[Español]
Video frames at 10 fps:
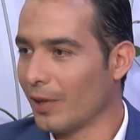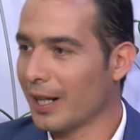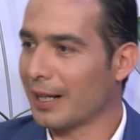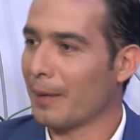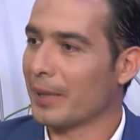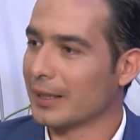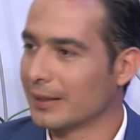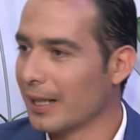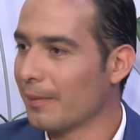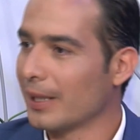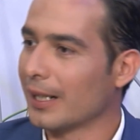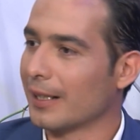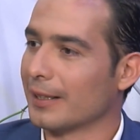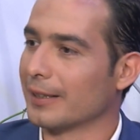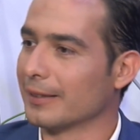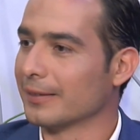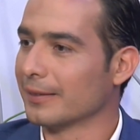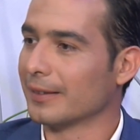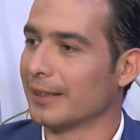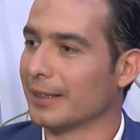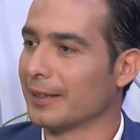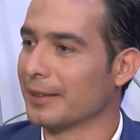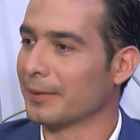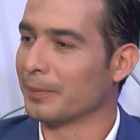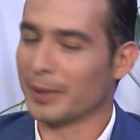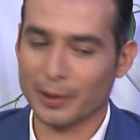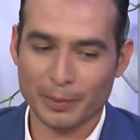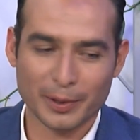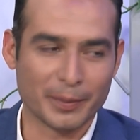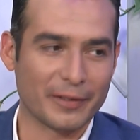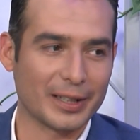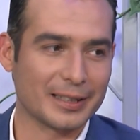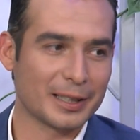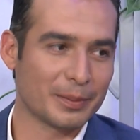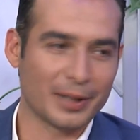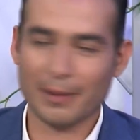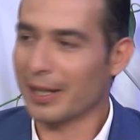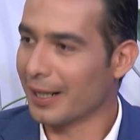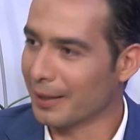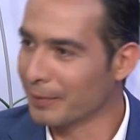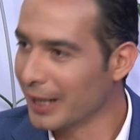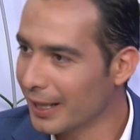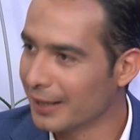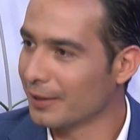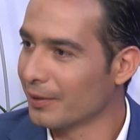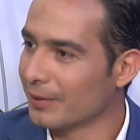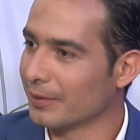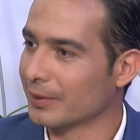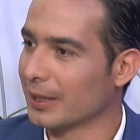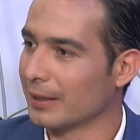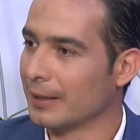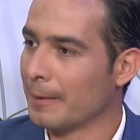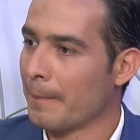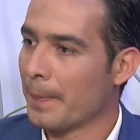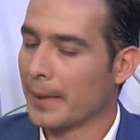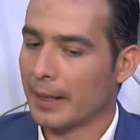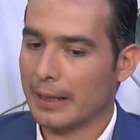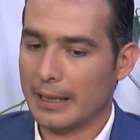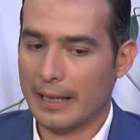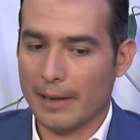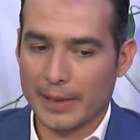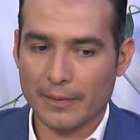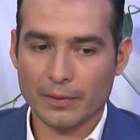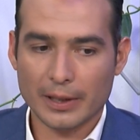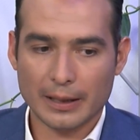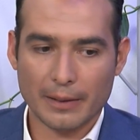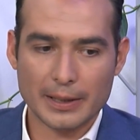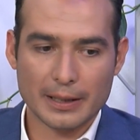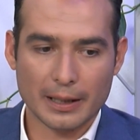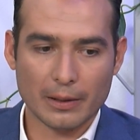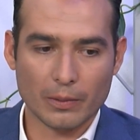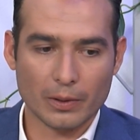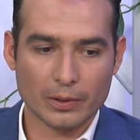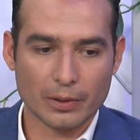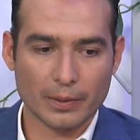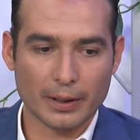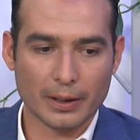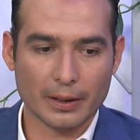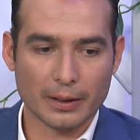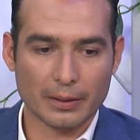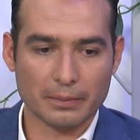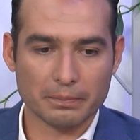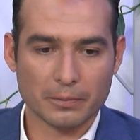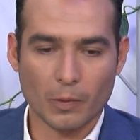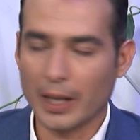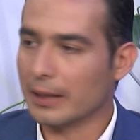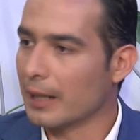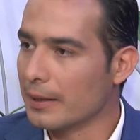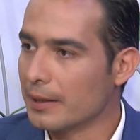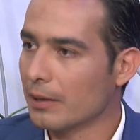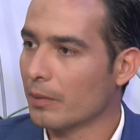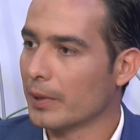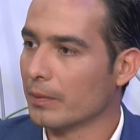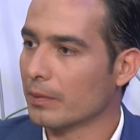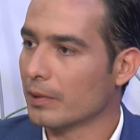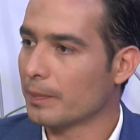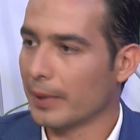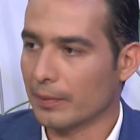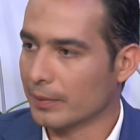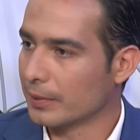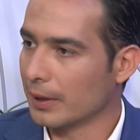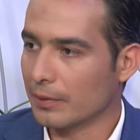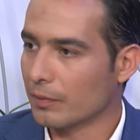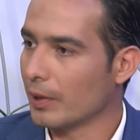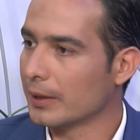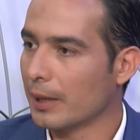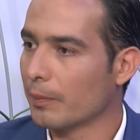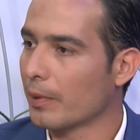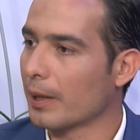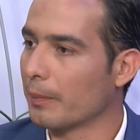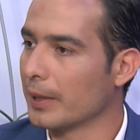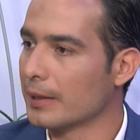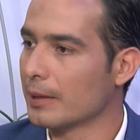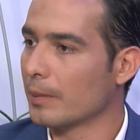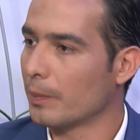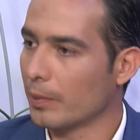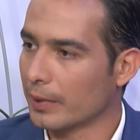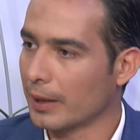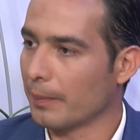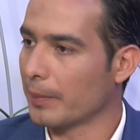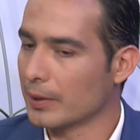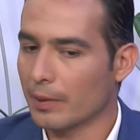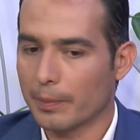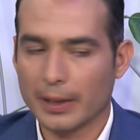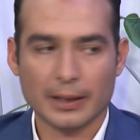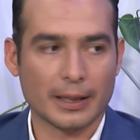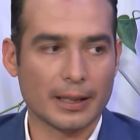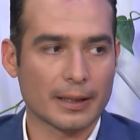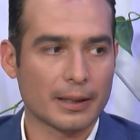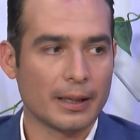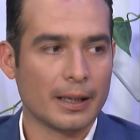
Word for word: fuera de cámaras ya hablara de, perdón por mi francés, pero ya hablara de güey y todo. y la verdad fue una entrevista que duró sobre 45 minutos, pero se nos fue el tiempo rapidísimo porque empezó a platicar